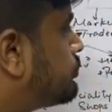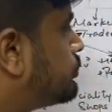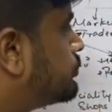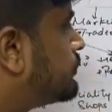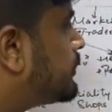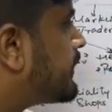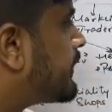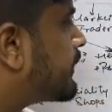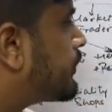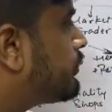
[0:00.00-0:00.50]
दो
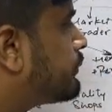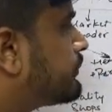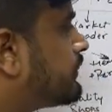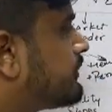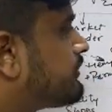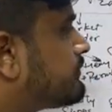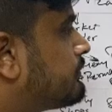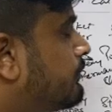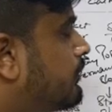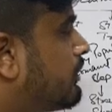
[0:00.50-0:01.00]
तरह के होते
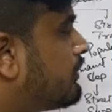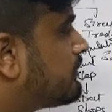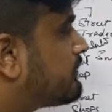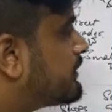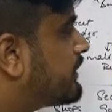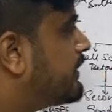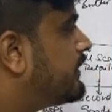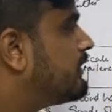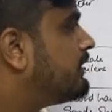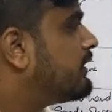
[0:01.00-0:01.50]
हैं स्मॉल
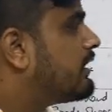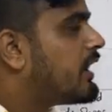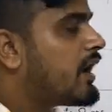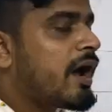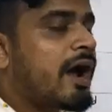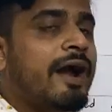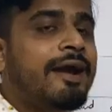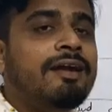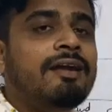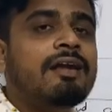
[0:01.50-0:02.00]
स्केल
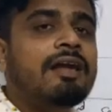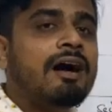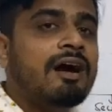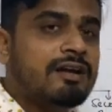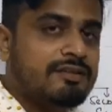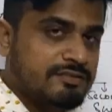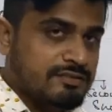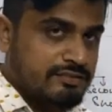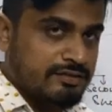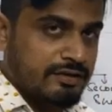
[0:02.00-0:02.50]
एंड
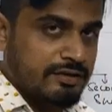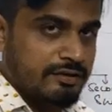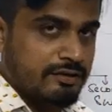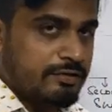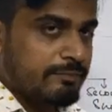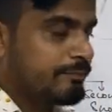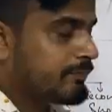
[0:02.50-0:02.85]
लार्ज स्केल